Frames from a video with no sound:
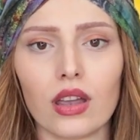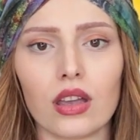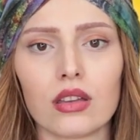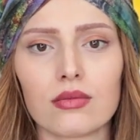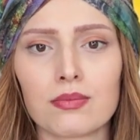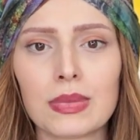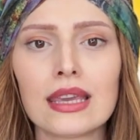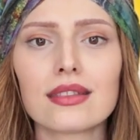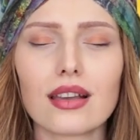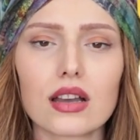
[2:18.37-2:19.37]
E,
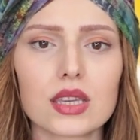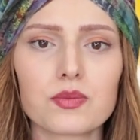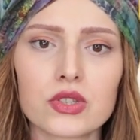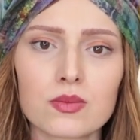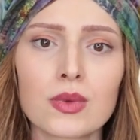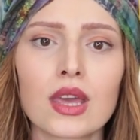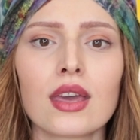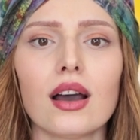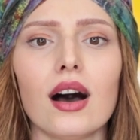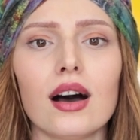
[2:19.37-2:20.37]
bir takipçim
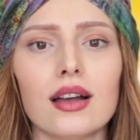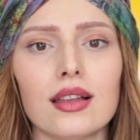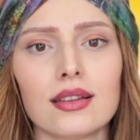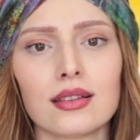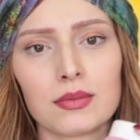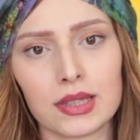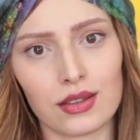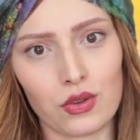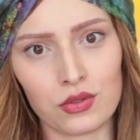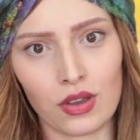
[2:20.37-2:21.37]

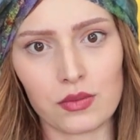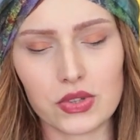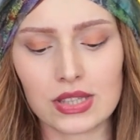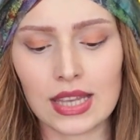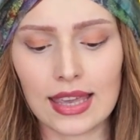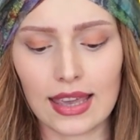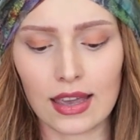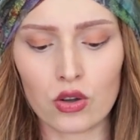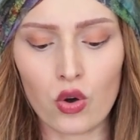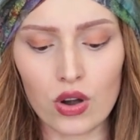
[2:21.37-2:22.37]
bana göndermişti.
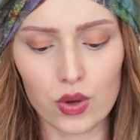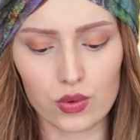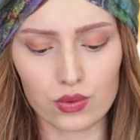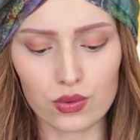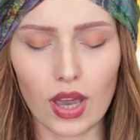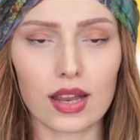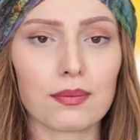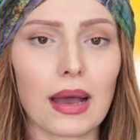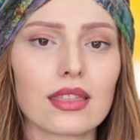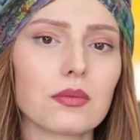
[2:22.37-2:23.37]
E, Kore ürünü
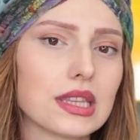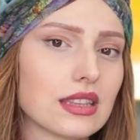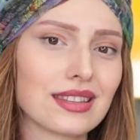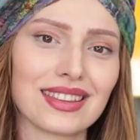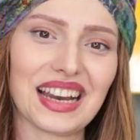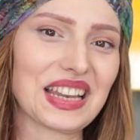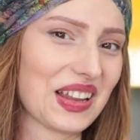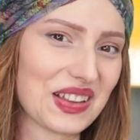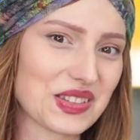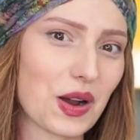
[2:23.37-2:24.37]
yani ben de bittiğinde nereden
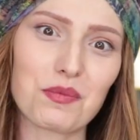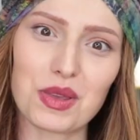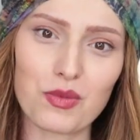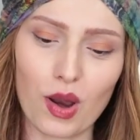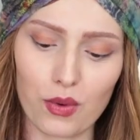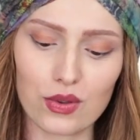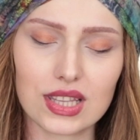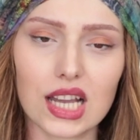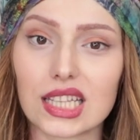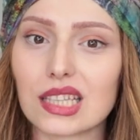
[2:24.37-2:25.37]
alacağımı bilmiyorum. O
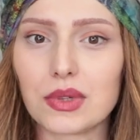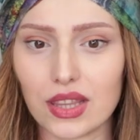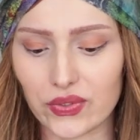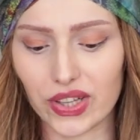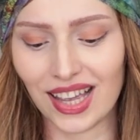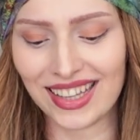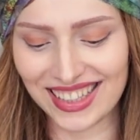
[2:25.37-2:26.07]
yüzden gıdım gıdım falan